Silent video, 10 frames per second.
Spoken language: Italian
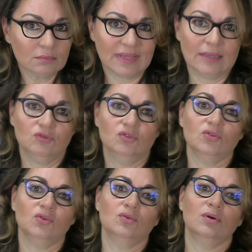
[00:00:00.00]

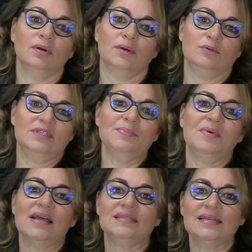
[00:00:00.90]
tanto così
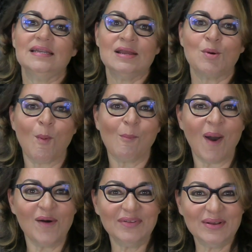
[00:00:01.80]
per essere un
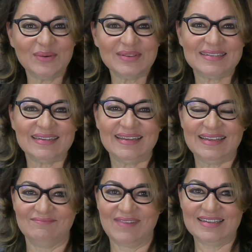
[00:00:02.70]
po' veloci,
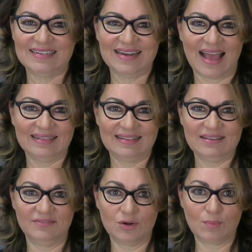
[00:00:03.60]
immaginate
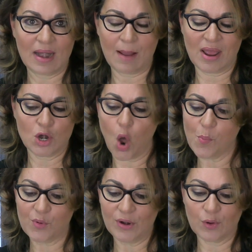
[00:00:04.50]
di avere una
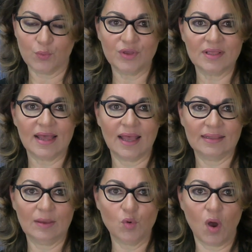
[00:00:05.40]
manopola qui da,
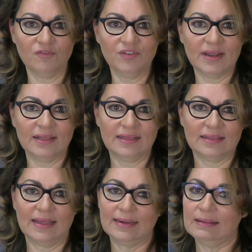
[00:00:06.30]
da muovere e di
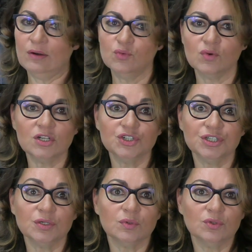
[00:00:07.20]
andare dall'1 al
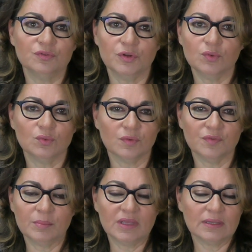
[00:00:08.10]
5, dove l'1
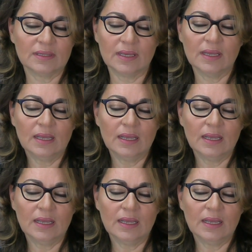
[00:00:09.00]
ovviamente